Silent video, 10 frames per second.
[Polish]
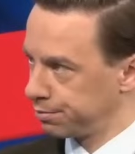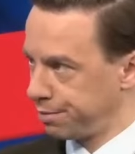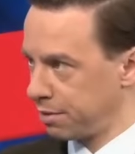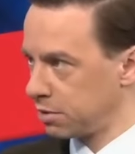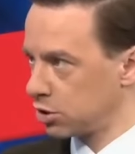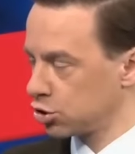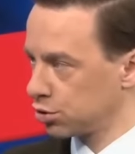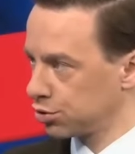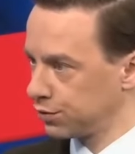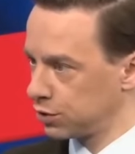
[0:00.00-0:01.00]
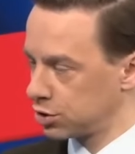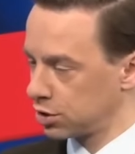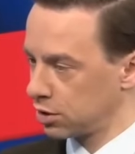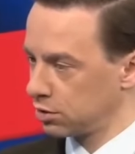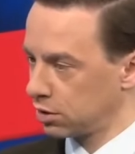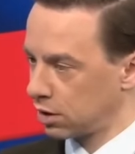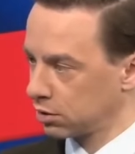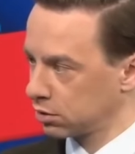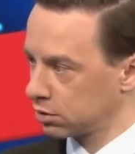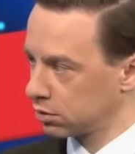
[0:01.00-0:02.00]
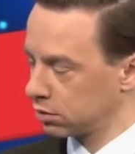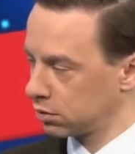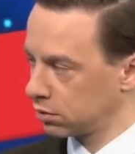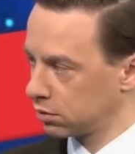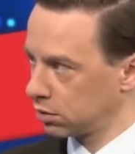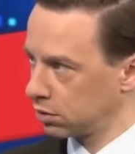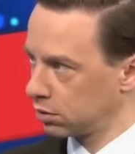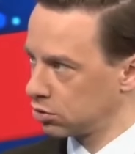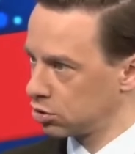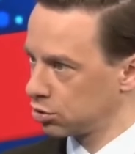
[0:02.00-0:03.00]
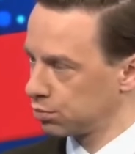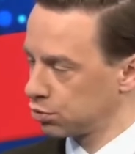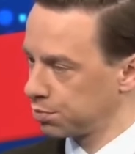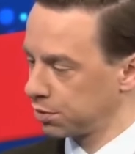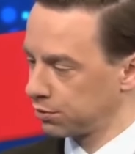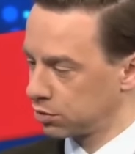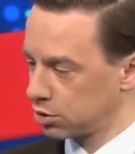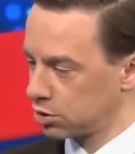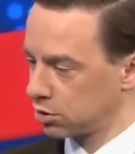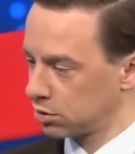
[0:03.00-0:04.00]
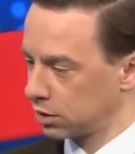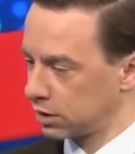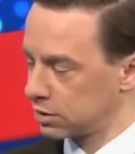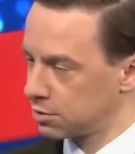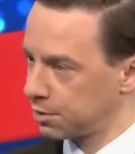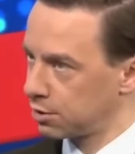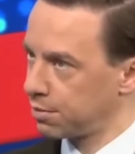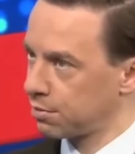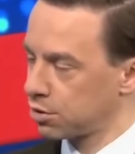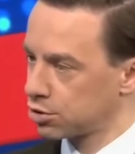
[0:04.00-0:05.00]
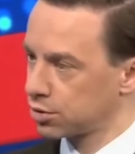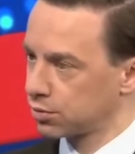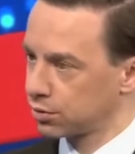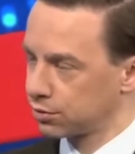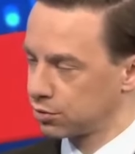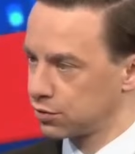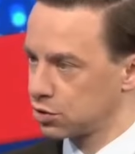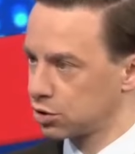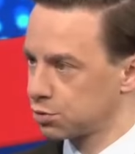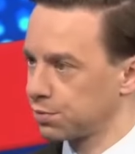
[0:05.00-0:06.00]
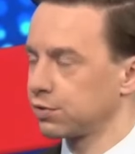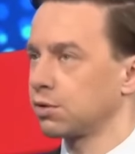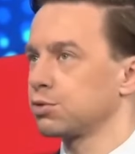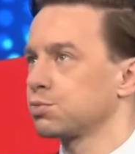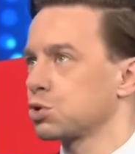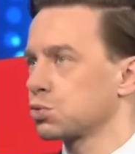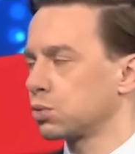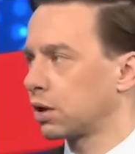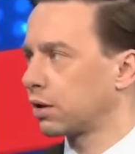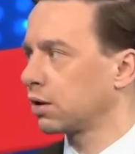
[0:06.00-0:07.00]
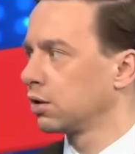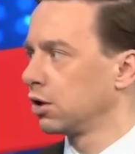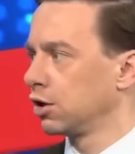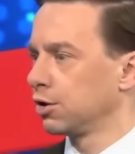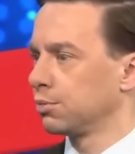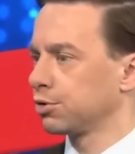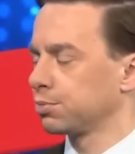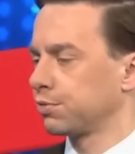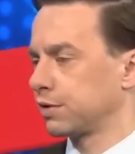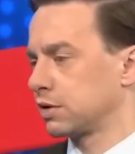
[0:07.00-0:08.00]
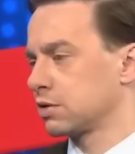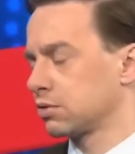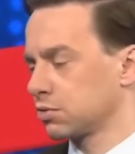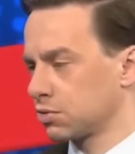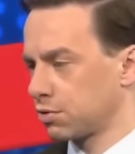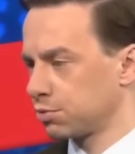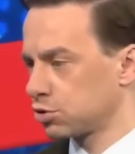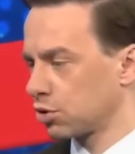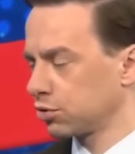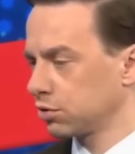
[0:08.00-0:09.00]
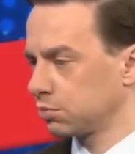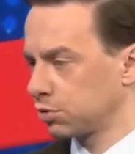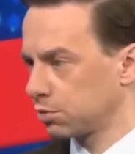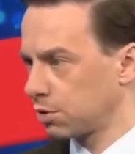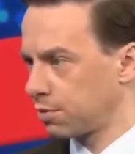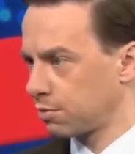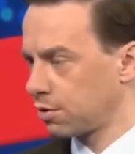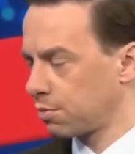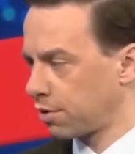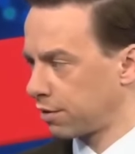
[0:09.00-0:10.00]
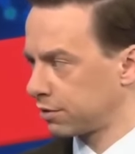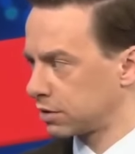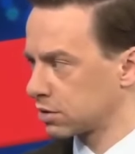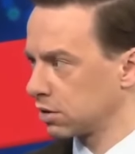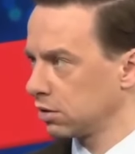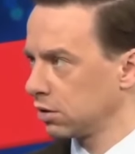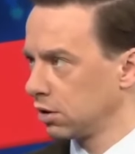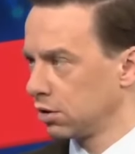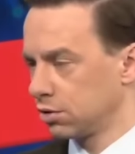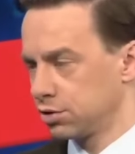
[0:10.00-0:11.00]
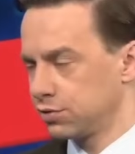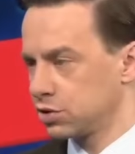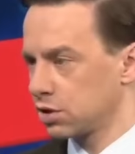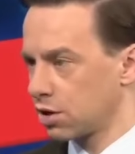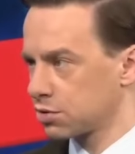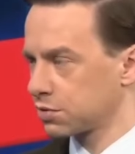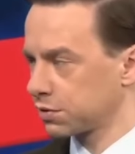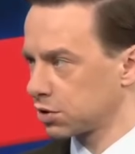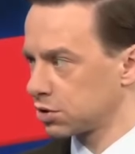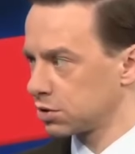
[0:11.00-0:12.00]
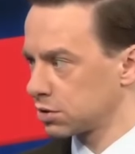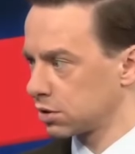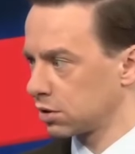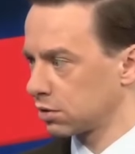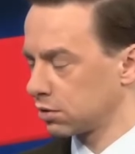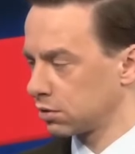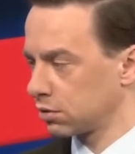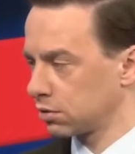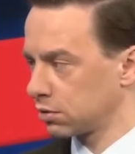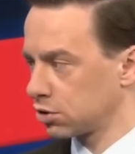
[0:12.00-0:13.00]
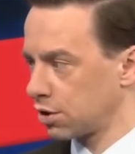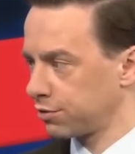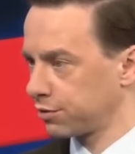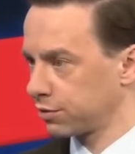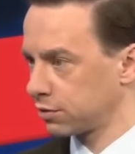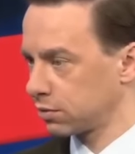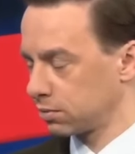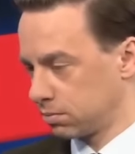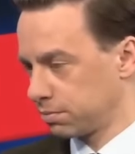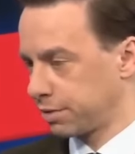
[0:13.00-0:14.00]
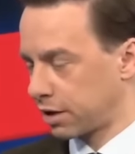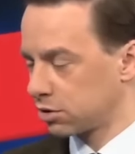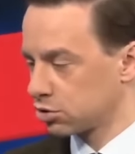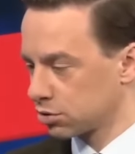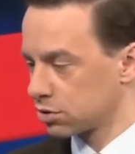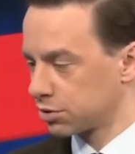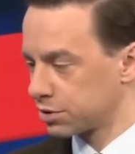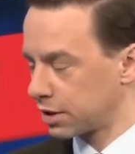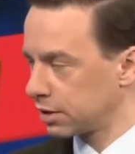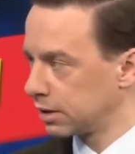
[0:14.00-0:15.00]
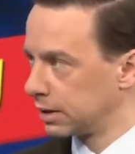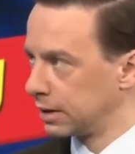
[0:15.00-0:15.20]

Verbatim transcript: Premierzy oczywiście, tak. Yy, jeżeli to było kupione w okresie kadencji pani premier Szydło, to oczywiście też powinna być przesłuchana, mhm. bo odpowiada za to, co robi rząd i podobnie premier Morawiecki. Oczywiście Jarosław Kaczyński jako szef partii rządzącej